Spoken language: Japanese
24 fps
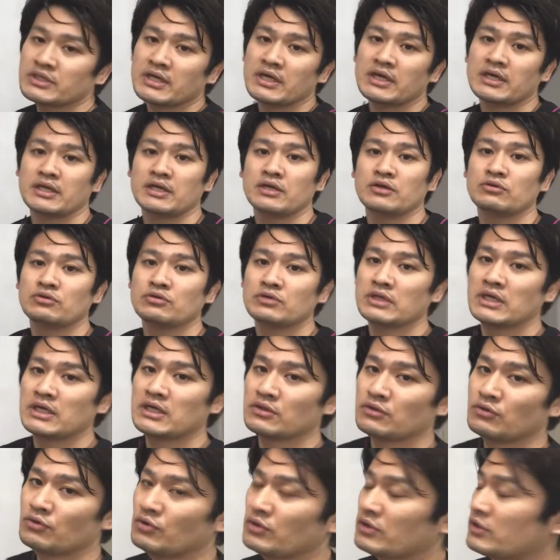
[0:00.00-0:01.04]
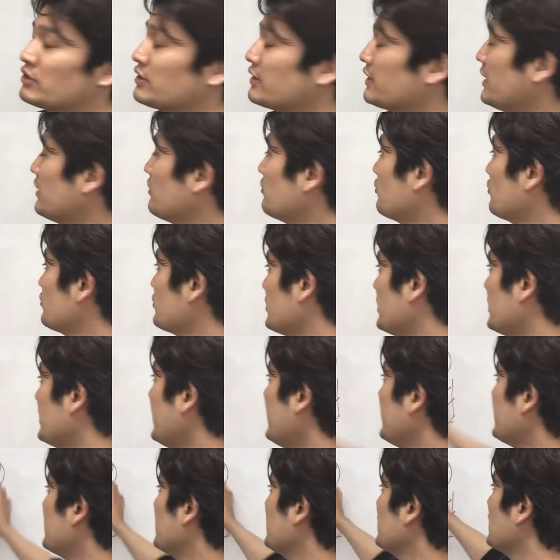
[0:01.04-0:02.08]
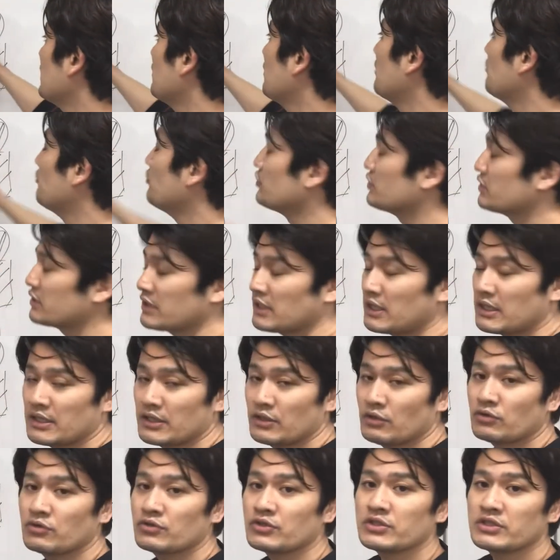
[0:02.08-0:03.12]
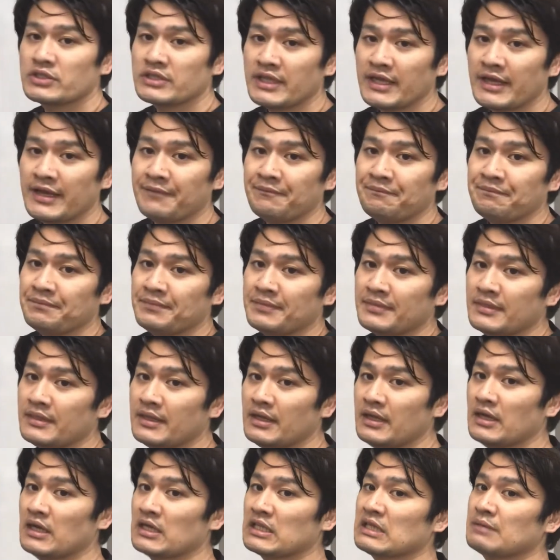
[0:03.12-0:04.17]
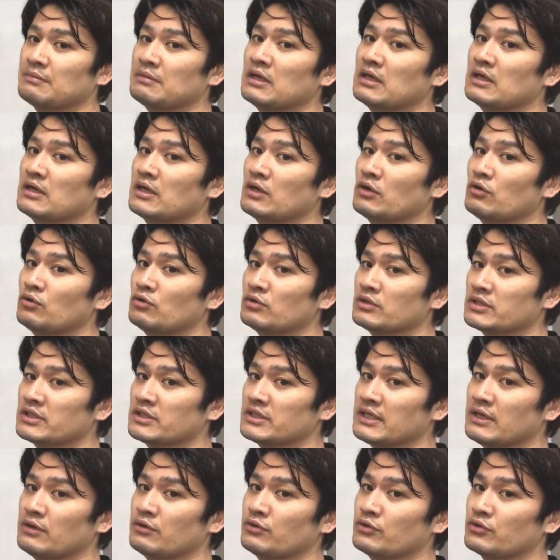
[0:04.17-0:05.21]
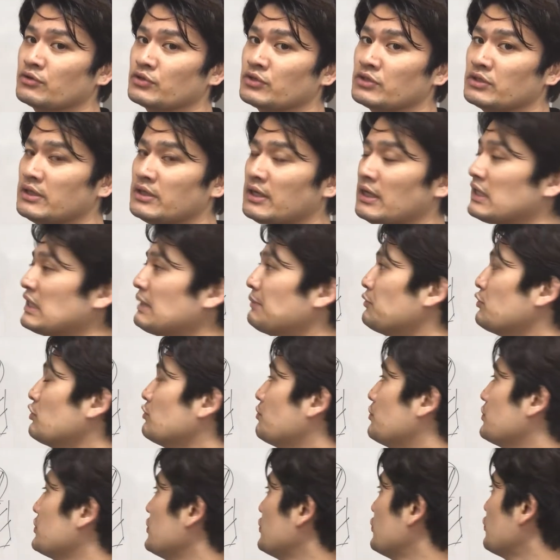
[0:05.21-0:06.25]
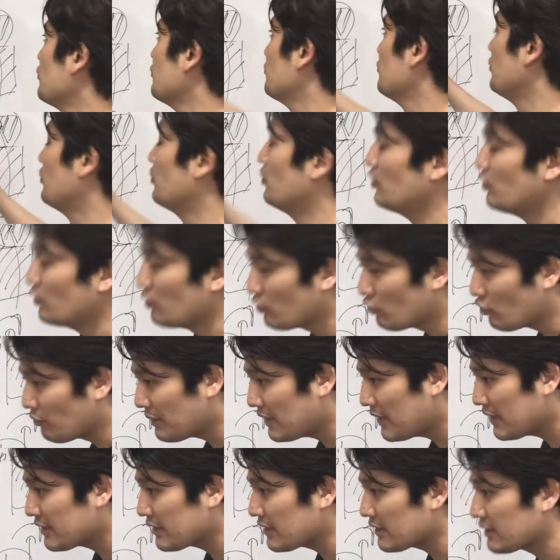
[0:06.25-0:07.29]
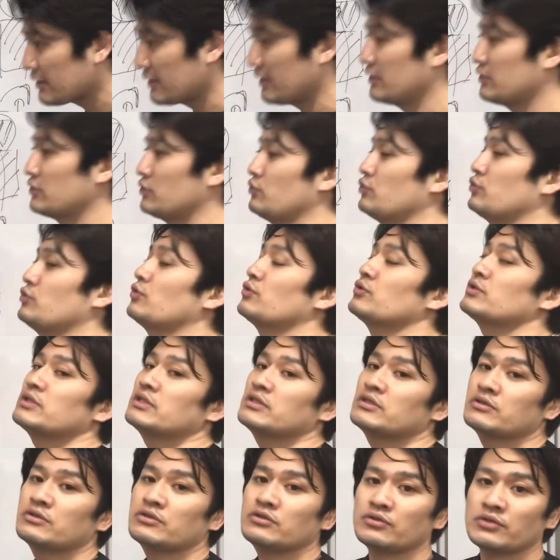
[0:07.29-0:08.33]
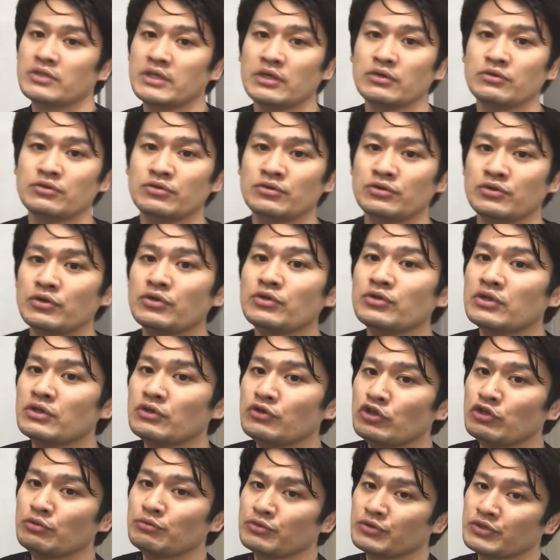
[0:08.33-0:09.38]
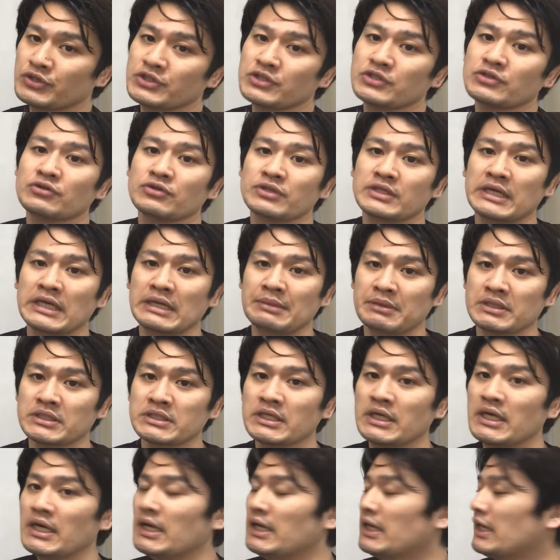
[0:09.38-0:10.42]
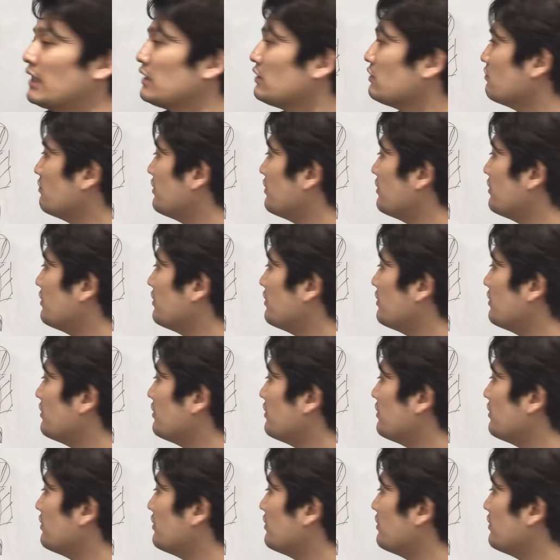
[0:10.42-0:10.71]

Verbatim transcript: かりあの肩甲骨が体幹側もしっかり良くしてで頭姿勢を良くして頭のポジションもこう前になってるやつを調整するような運動っていうのも必要になりますあと